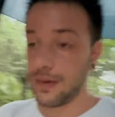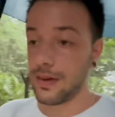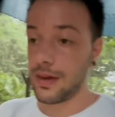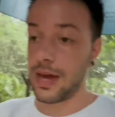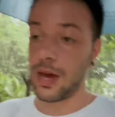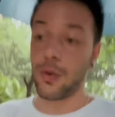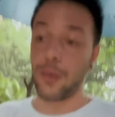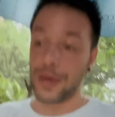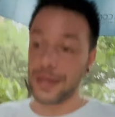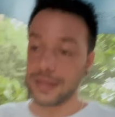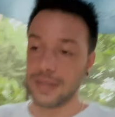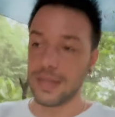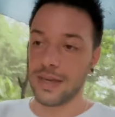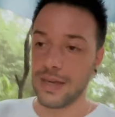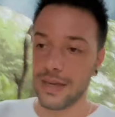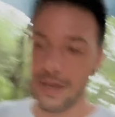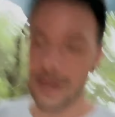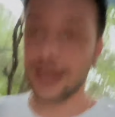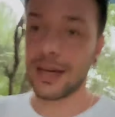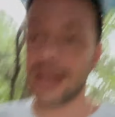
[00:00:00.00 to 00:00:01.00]
e quindi
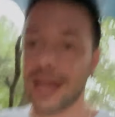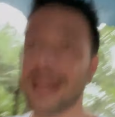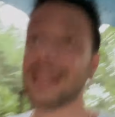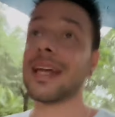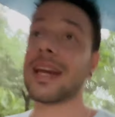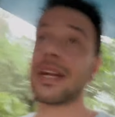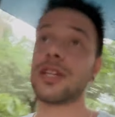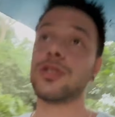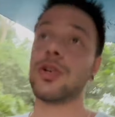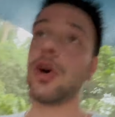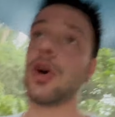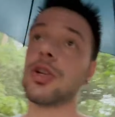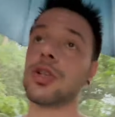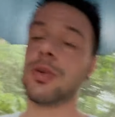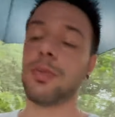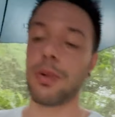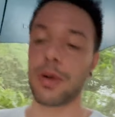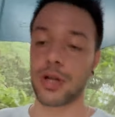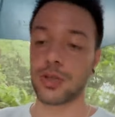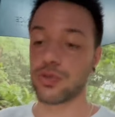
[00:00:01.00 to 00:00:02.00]
chi è del resort
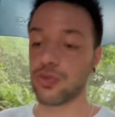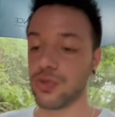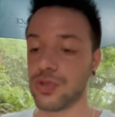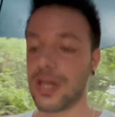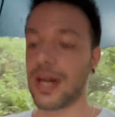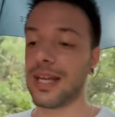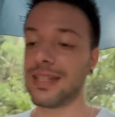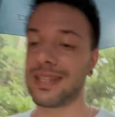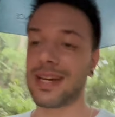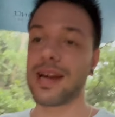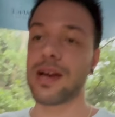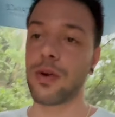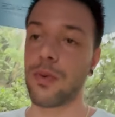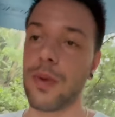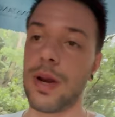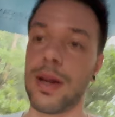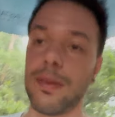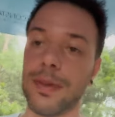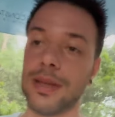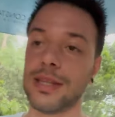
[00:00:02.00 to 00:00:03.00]
può raggiungerla
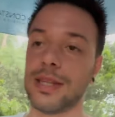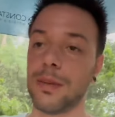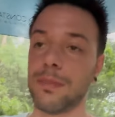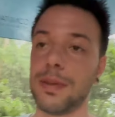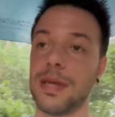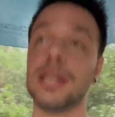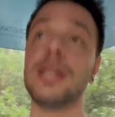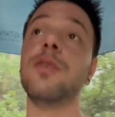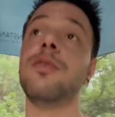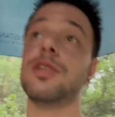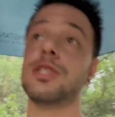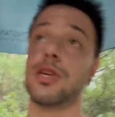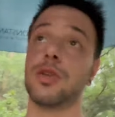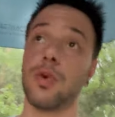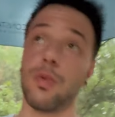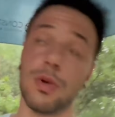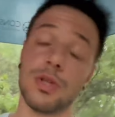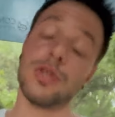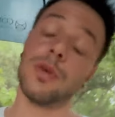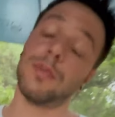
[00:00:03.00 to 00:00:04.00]
tranquillamente a piedi facendo
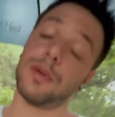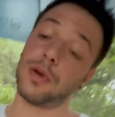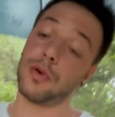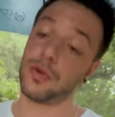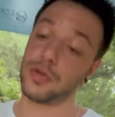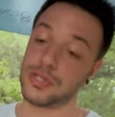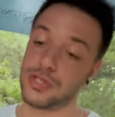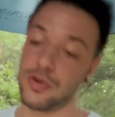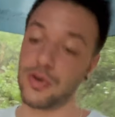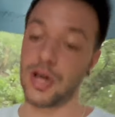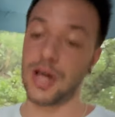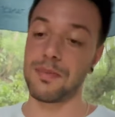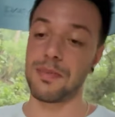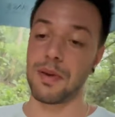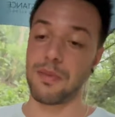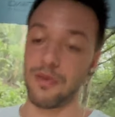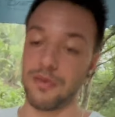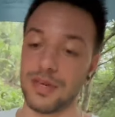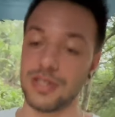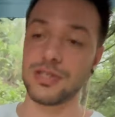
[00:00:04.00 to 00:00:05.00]
questo percorsino che abbiamo
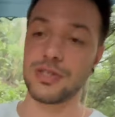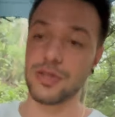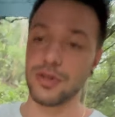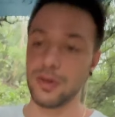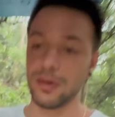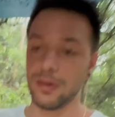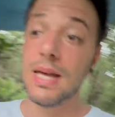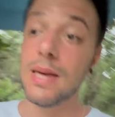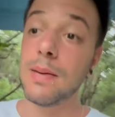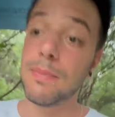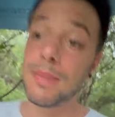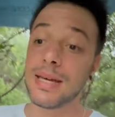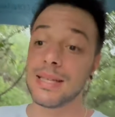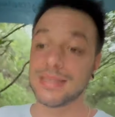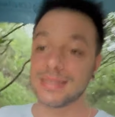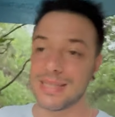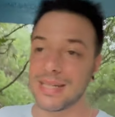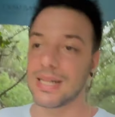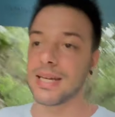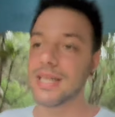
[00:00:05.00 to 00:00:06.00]
visto
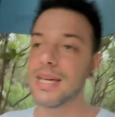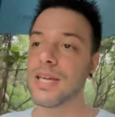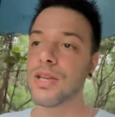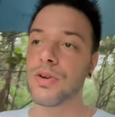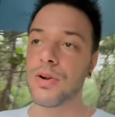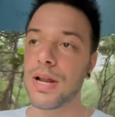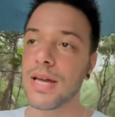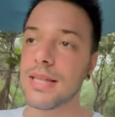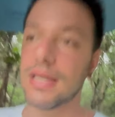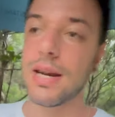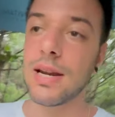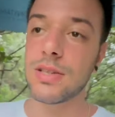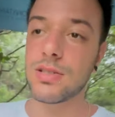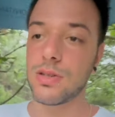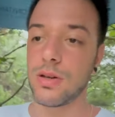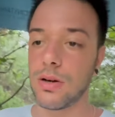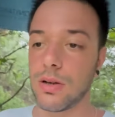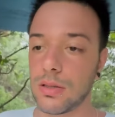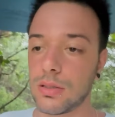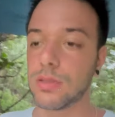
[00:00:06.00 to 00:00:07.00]
mentre chi non è del
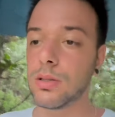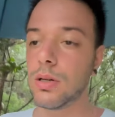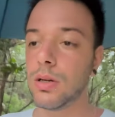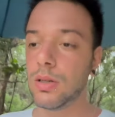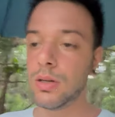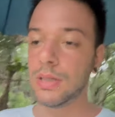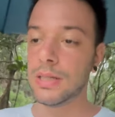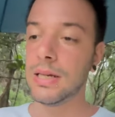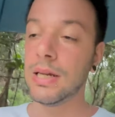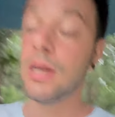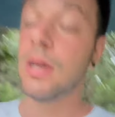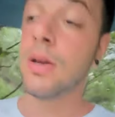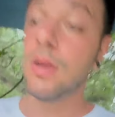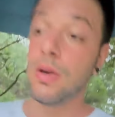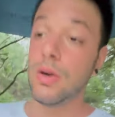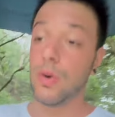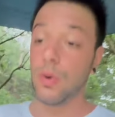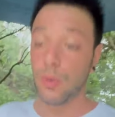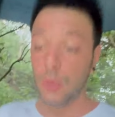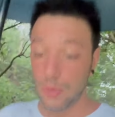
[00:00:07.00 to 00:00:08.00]
resort
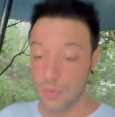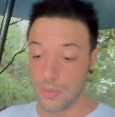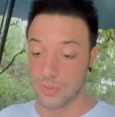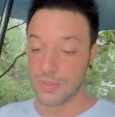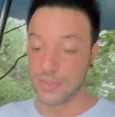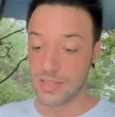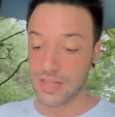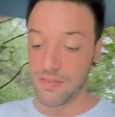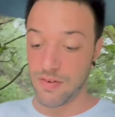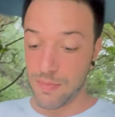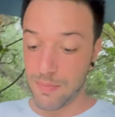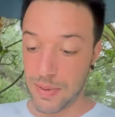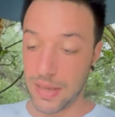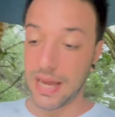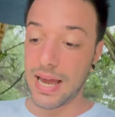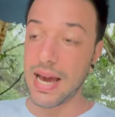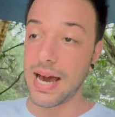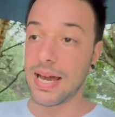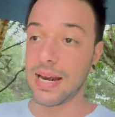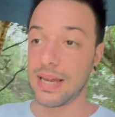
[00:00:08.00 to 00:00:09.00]
o deve
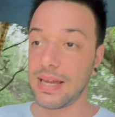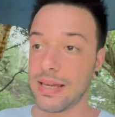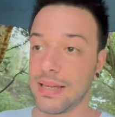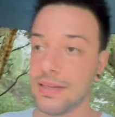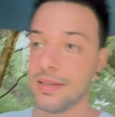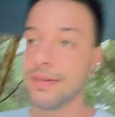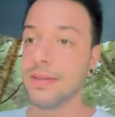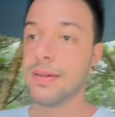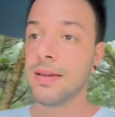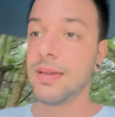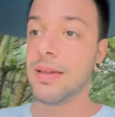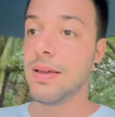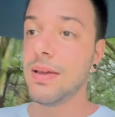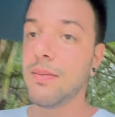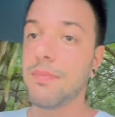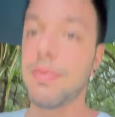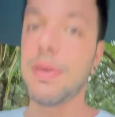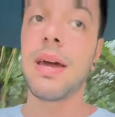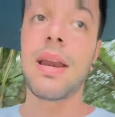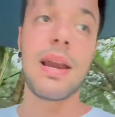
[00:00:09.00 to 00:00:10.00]
pagare
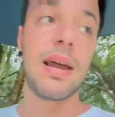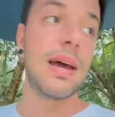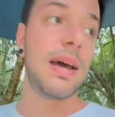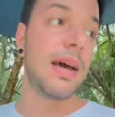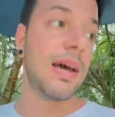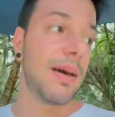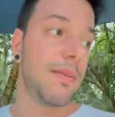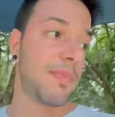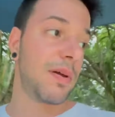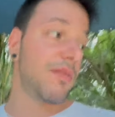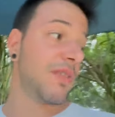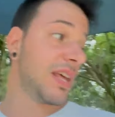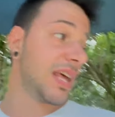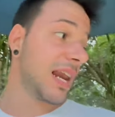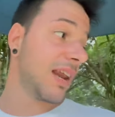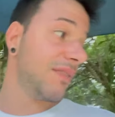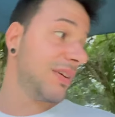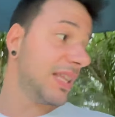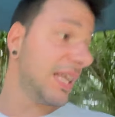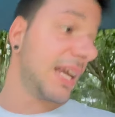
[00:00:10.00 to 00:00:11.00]
per, eh, per venirla a
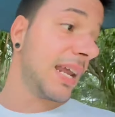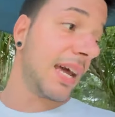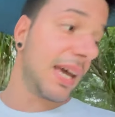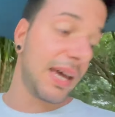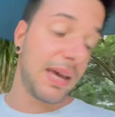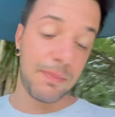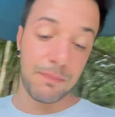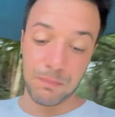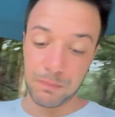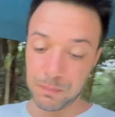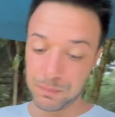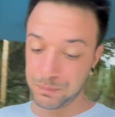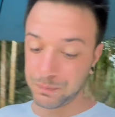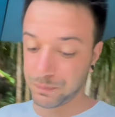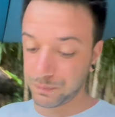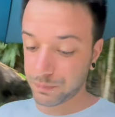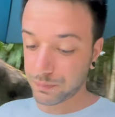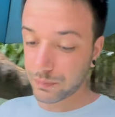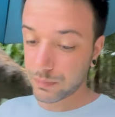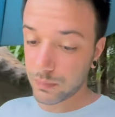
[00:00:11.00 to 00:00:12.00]
vedere
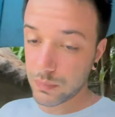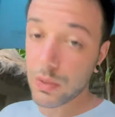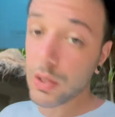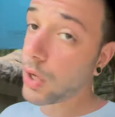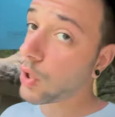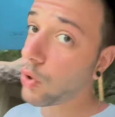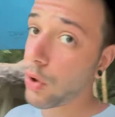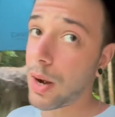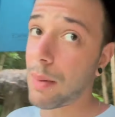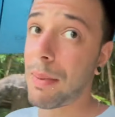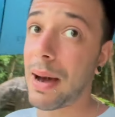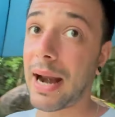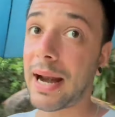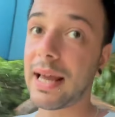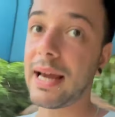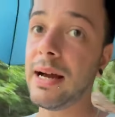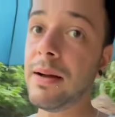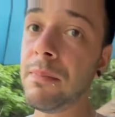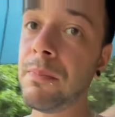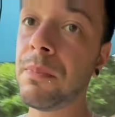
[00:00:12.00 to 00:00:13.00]
con la
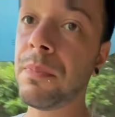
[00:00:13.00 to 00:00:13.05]
barca